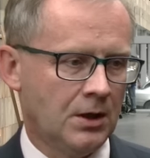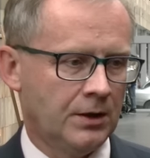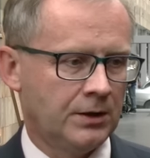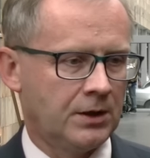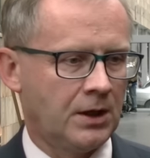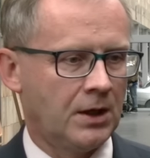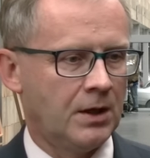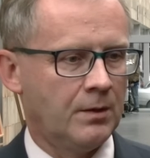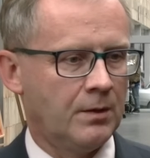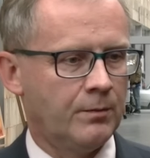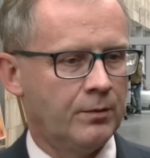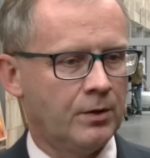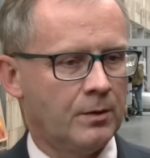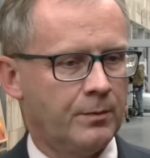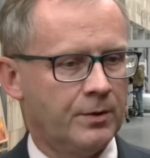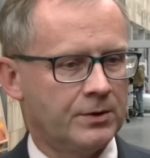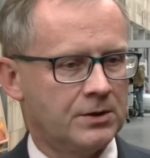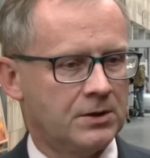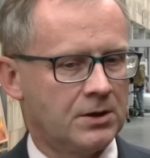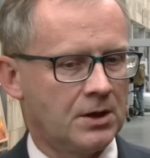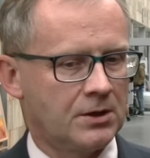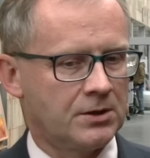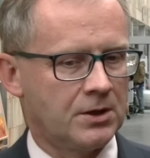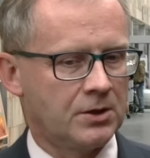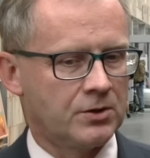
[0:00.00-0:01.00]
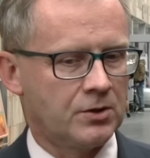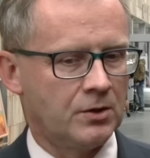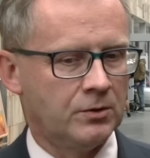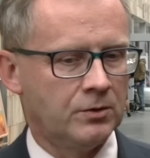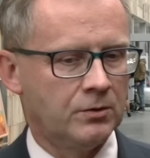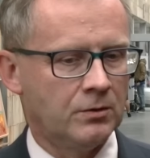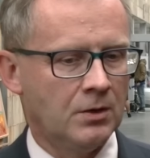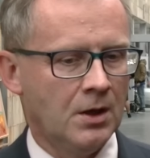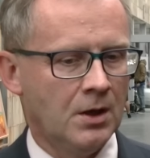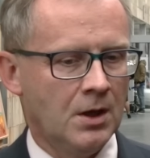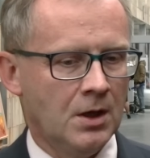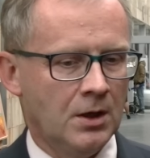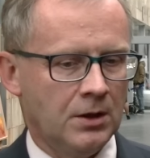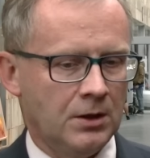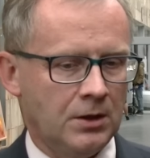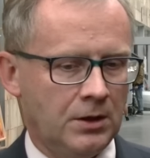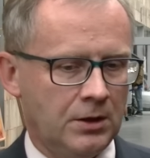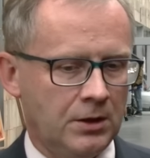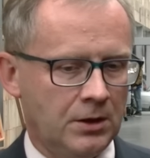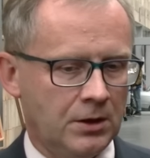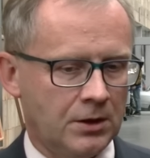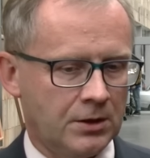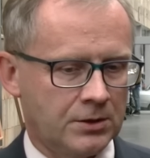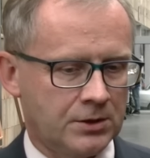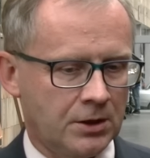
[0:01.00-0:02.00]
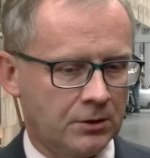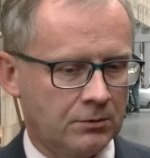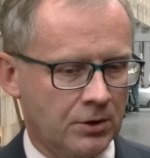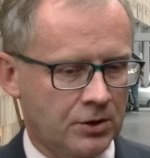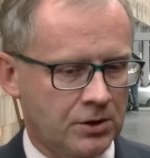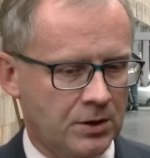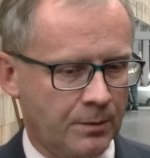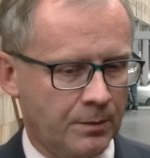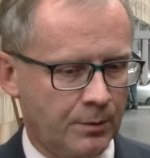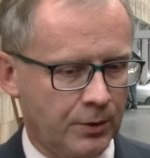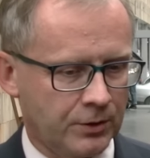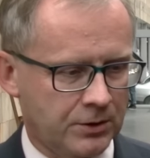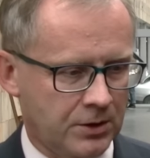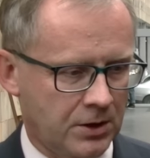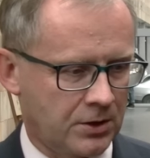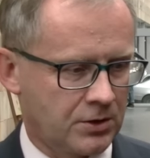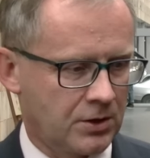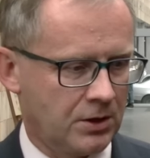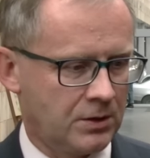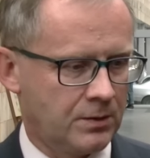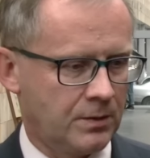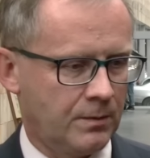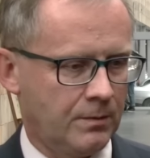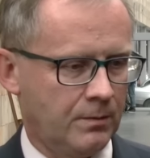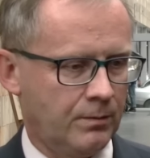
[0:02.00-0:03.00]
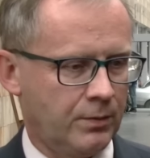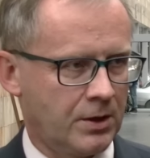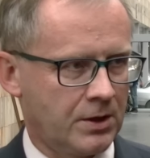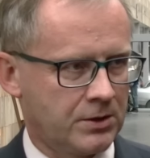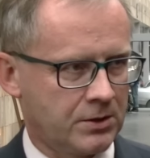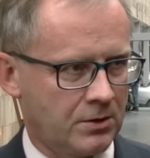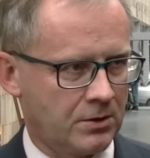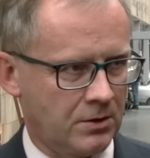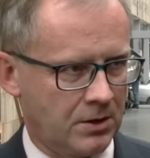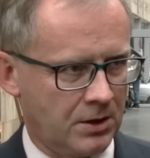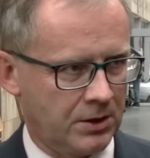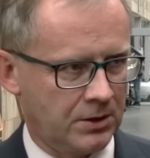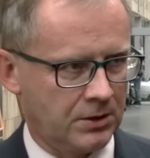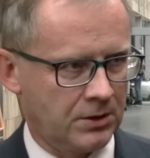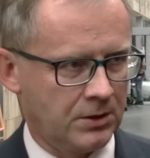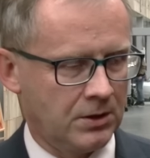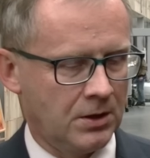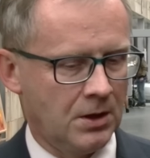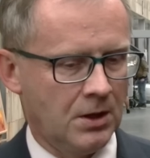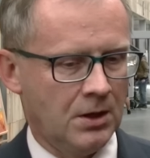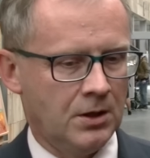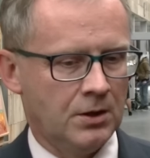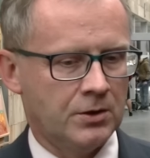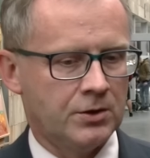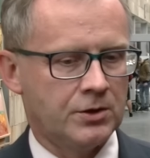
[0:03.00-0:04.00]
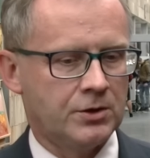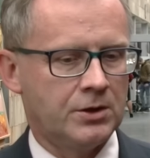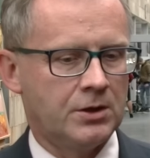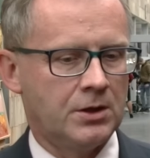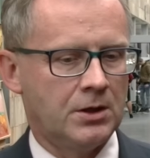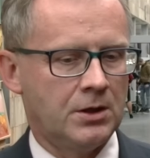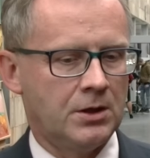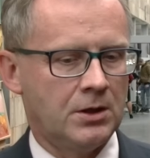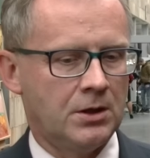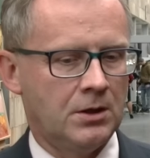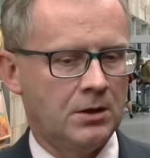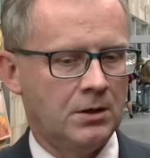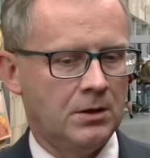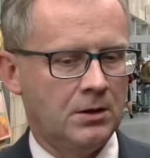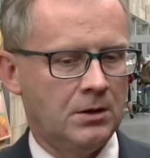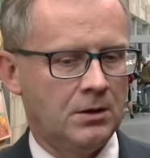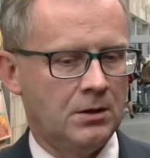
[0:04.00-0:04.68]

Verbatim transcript: ta propozycja zarządu i chcę tu jeszcze podkreślić po raz kolejny, że